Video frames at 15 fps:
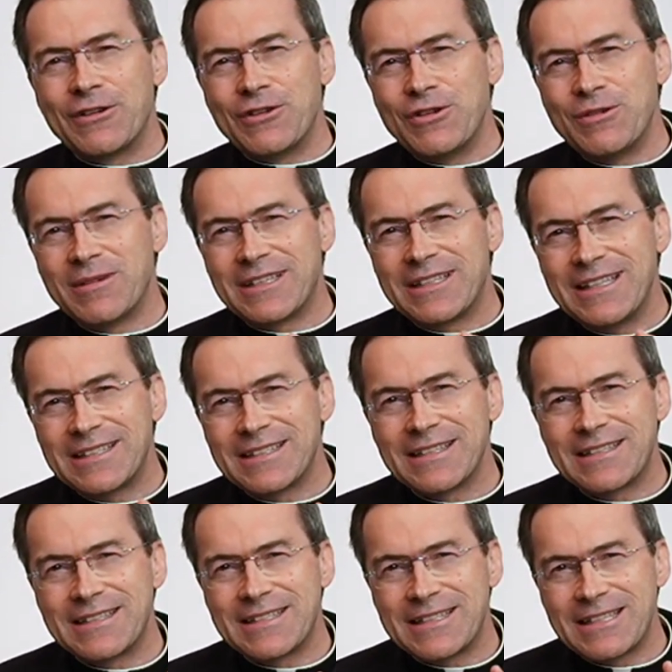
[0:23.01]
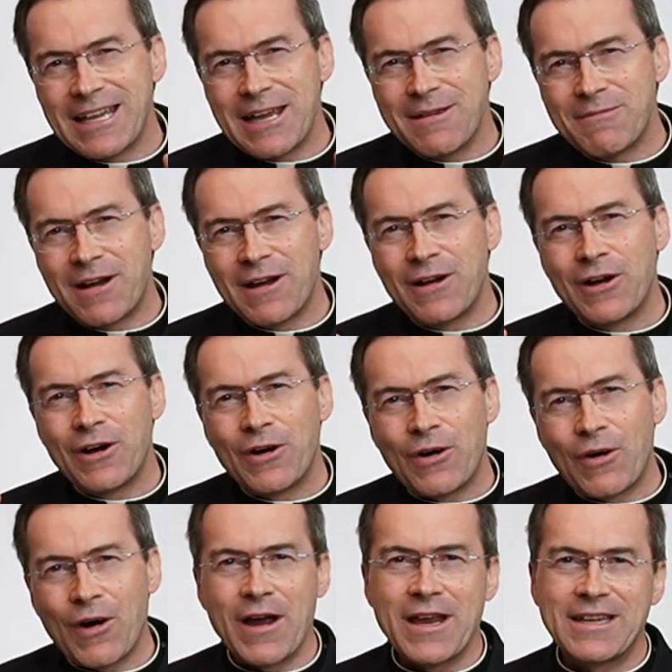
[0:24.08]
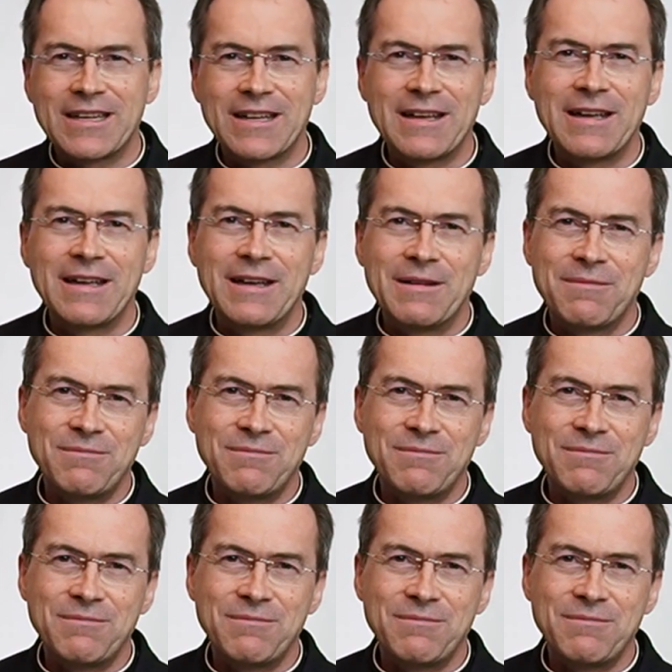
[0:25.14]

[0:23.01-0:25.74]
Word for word: über dieses Thema heute